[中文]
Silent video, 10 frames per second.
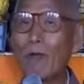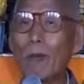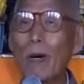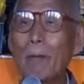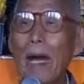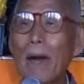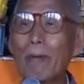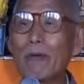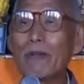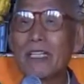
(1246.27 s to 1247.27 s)
我们
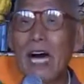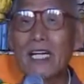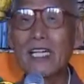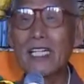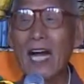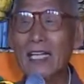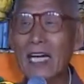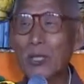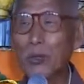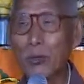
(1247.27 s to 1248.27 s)
拜菩萨是向
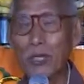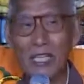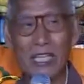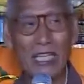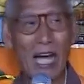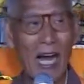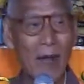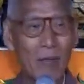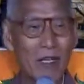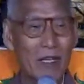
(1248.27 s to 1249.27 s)
他学习
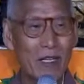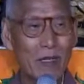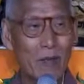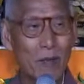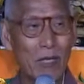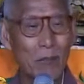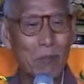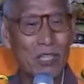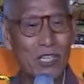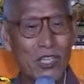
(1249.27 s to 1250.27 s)
呀，并
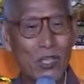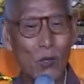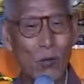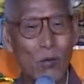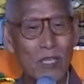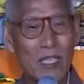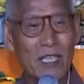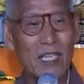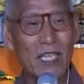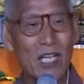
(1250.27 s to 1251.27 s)
不是求我
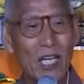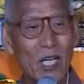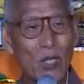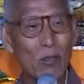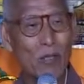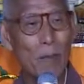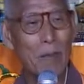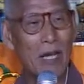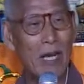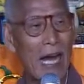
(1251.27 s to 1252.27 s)
自己除了
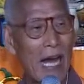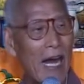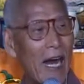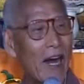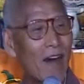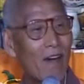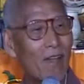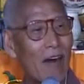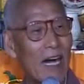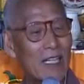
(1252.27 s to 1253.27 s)
平安呀、
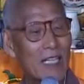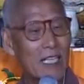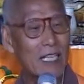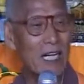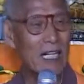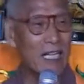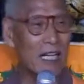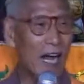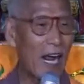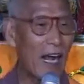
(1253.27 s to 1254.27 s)
万事顺
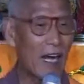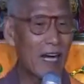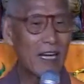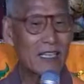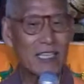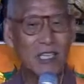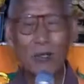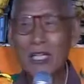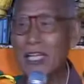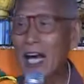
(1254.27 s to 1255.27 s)
意呀、
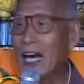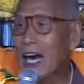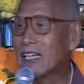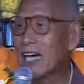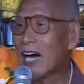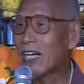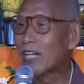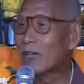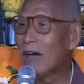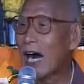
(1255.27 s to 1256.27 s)
子女健康
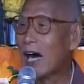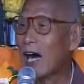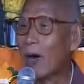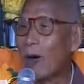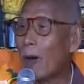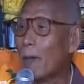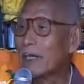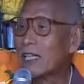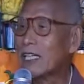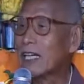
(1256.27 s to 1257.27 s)
长寿啊，我
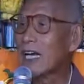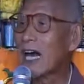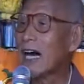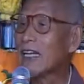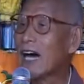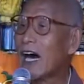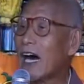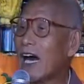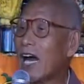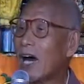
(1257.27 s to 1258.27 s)
们不是这样的。